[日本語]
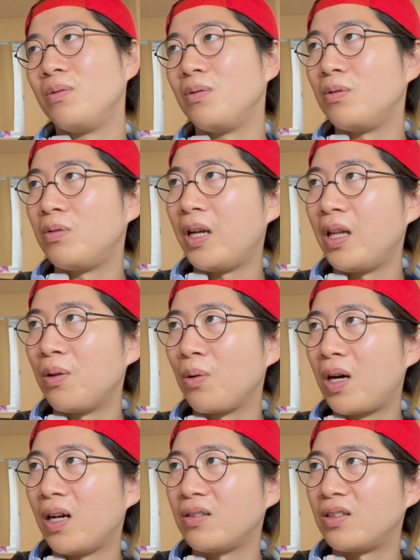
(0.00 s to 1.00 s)
上の
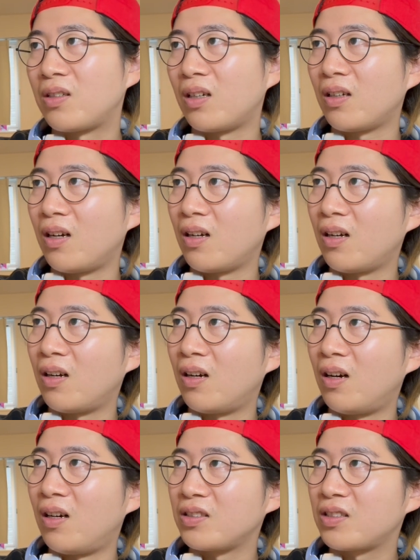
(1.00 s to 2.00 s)
感じか
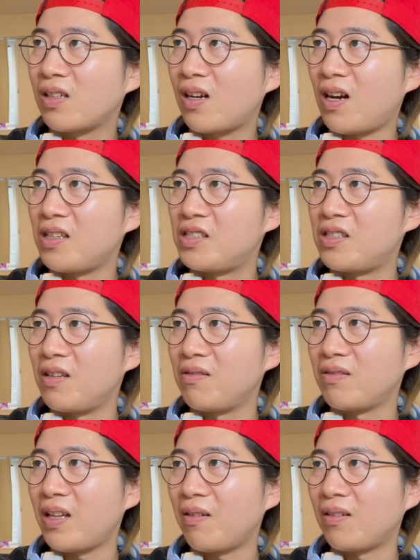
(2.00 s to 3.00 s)
なしっかりしてる
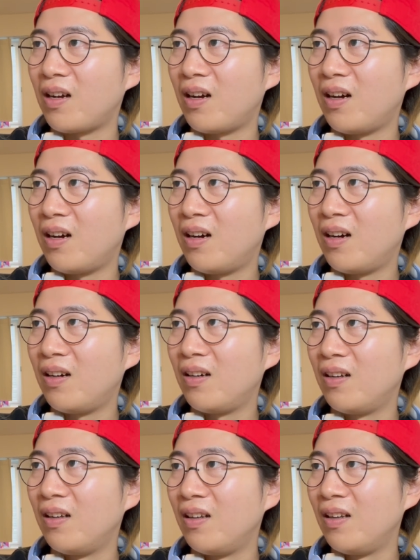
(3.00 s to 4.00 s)
んだよな
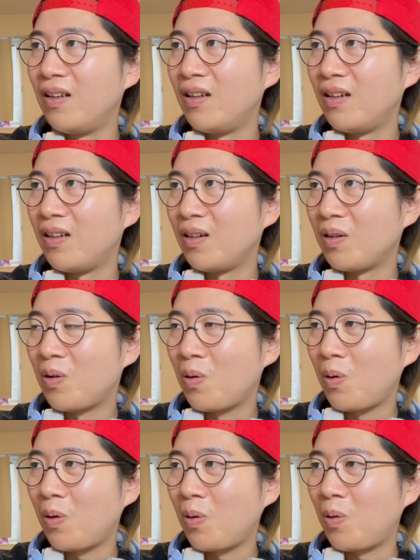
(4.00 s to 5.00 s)

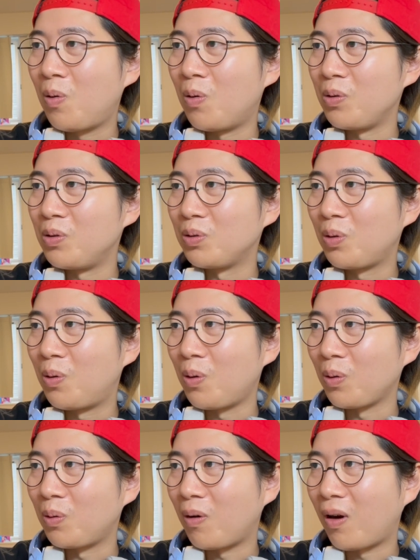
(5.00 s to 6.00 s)
こういうところと